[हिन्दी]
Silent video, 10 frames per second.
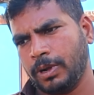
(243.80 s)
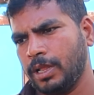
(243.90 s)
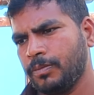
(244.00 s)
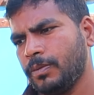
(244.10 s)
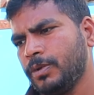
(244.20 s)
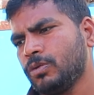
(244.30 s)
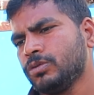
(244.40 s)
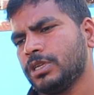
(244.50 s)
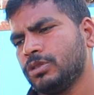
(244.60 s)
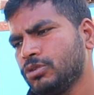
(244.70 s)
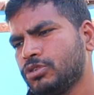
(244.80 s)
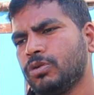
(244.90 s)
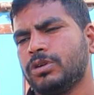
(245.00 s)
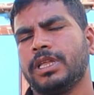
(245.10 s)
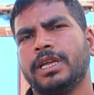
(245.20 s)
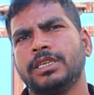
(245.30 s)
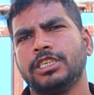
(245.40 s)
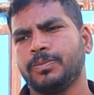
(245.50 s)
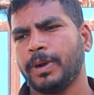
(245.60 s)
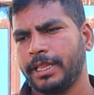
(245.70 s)
फार्म पे बिल्कुल संतुष्ट छोड़ते हैं
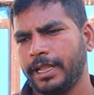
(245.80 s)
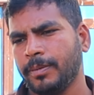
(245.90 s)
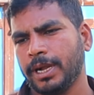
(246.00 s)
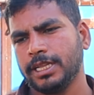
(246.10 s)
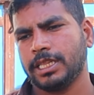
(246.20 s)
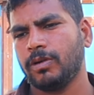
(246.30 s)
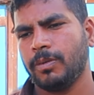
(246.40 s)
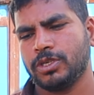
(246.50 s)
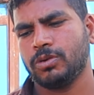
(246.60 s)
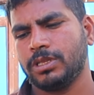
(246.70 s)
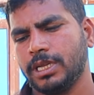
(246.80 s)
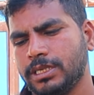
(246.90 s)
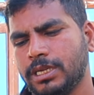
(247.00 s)
जिस पार्टी के माल जाता है वहाँ पे छोड़ते हैं